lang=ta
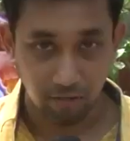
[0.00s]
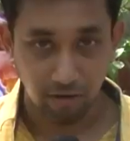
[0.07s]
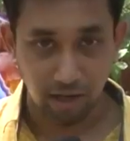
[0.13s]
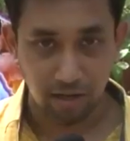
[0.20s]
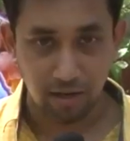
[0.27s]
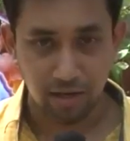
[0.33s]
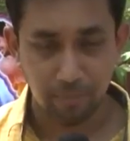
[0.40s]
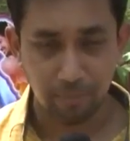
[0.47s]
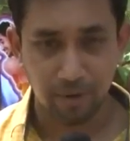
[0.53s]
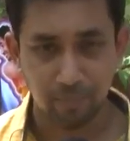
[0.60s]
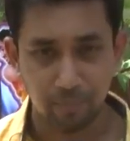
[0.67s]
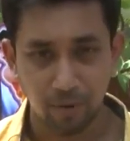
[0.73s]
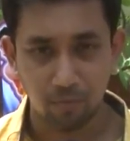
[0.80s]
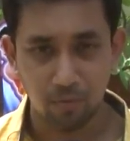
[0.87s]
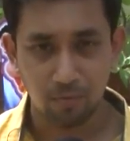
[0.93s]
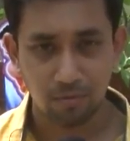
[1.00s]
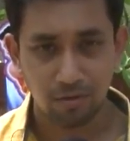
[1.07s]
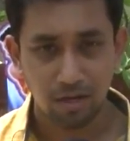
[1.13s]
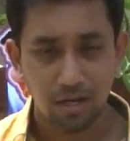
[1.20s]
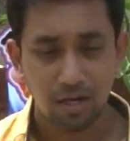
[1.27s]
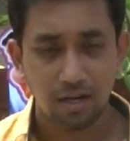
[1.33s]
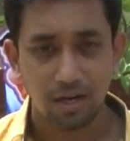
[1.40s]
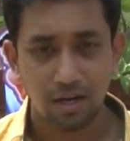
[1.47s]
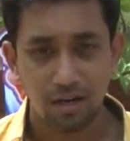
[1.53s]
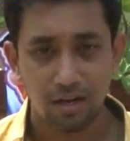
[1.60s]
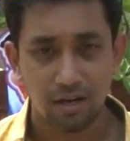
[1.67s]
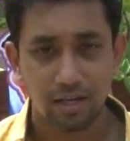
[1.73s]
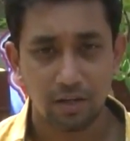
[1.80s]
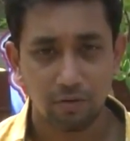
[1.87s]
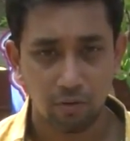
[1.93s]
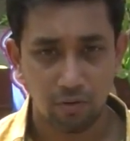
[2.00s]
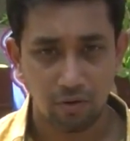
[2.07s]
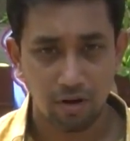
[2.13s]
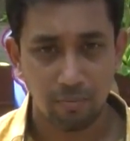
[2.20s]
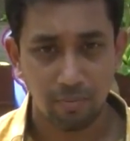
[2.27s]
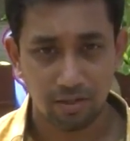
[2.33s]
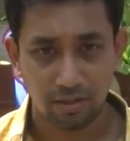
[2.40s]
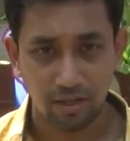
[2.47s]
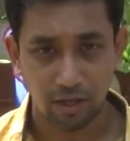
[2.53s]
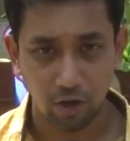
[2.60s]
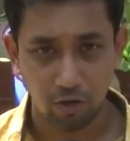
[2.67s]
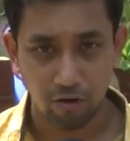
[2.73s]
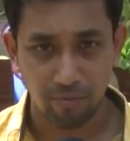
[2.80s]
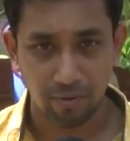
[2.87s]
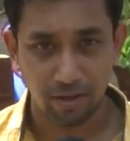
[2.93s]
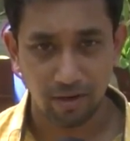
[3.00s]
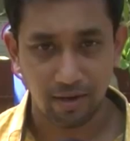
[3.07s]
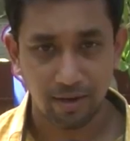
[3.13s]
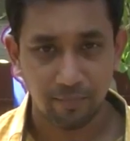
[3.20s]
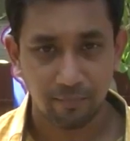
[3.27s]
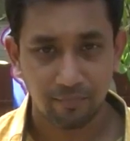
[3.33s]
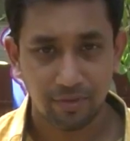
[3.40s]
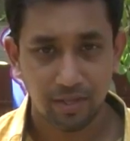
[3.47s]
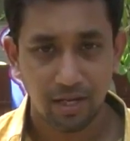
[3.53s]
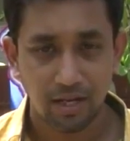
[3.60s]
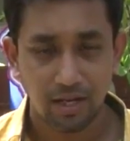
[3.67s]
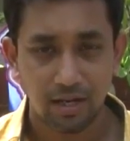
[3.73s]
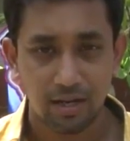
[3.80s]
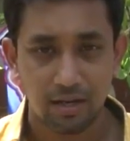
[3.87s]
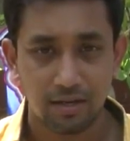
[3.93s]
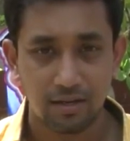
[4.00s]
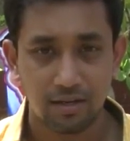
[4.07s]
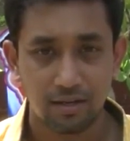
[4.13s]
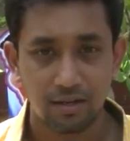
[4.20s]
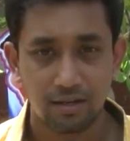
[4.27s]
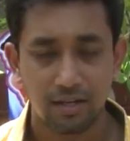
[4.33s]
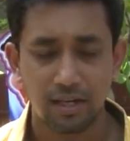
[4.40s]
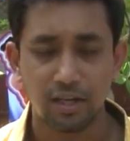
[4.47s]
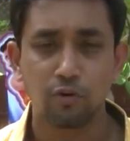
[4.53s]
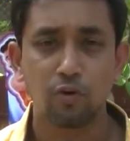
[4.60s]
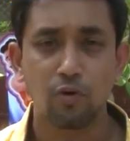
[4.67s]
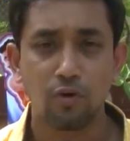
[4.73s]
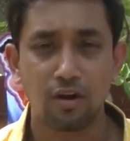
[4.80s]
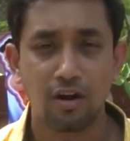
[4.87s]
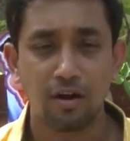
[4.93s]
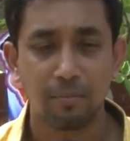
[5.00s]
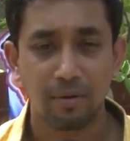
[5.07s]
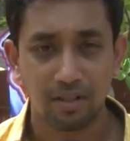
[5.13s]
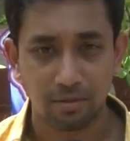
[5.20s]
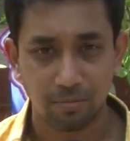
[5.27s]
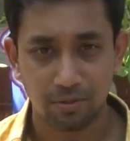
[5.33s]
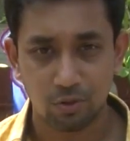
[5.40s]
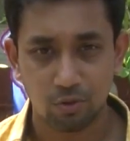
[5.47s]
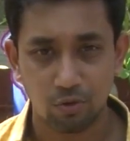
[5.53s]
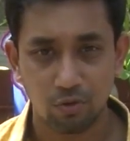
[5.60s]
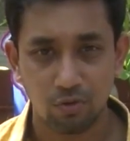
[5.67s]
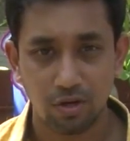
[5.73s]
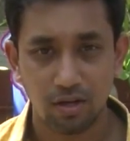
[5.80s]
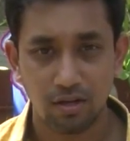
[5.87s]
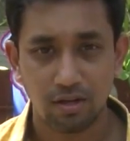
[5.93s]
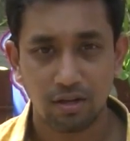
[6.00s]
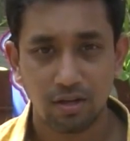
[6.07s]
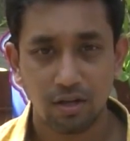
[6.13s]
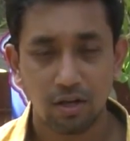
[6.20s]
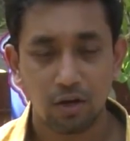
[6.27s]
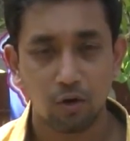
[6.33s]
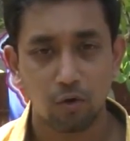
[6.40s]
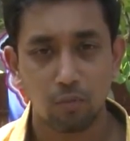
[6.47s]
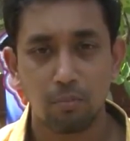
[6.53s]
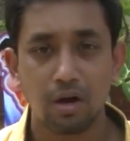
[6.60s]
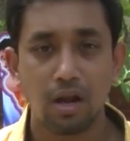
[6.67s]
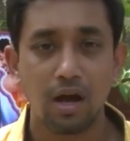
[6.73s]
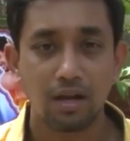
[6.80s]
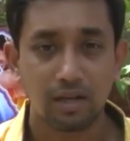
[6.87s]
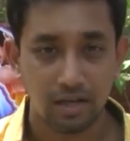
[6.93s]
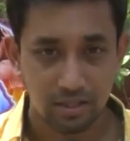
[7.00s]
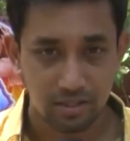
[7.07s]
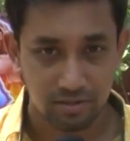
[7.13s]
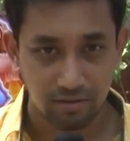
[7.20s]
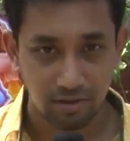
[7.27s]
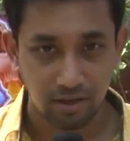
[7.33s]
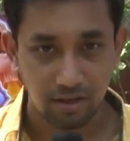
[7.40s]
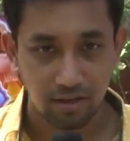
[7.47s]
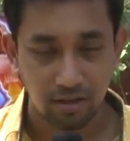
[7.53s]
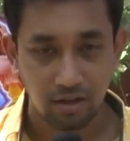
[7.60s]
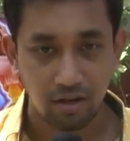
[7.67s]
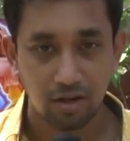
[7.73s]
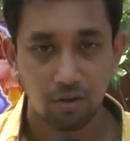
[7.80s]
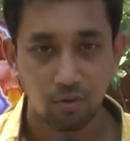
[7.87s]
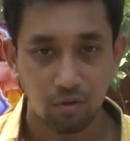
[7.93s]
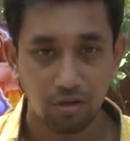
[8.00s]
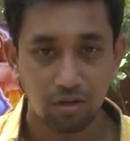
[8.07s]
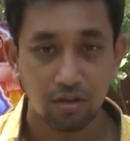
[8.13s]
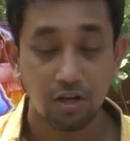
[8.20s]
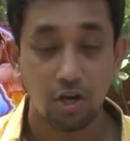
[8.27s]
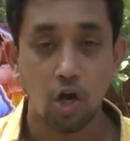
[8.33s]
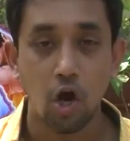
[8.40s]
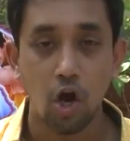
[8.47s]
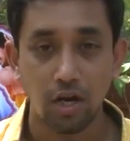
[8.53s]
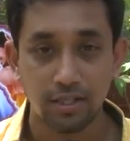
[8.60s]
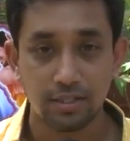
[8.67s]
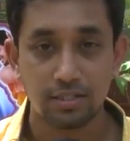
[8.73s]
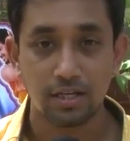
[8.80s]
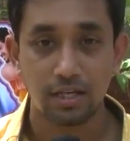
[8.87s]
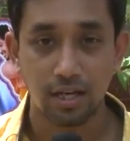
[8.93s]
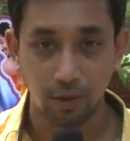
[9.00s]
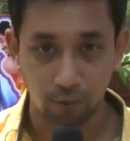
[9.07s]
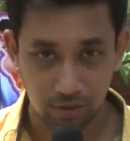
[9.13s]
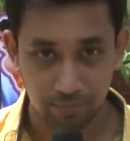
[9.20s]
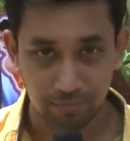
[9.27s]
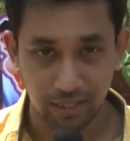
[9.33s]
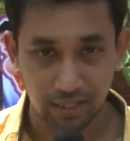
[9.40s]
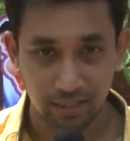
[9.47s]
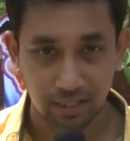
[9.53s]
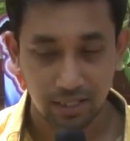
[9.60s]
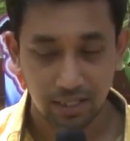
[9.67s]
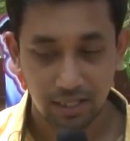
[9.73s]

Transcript: வணக்கம் என் பேர் பிரபு நான் இருபது ஒன்றா நாள் படத்தில் ஹீரோவாக பண்ணியிருக்கேன் அண்ட் uh, இருபது ஒன்றா நாள் படத்தை பற்றி சொல்லணுன்னா ரொம்ப நாள் கழித்து வர ஒரு காலேஜ் லவ் சப்ஜெக்ட்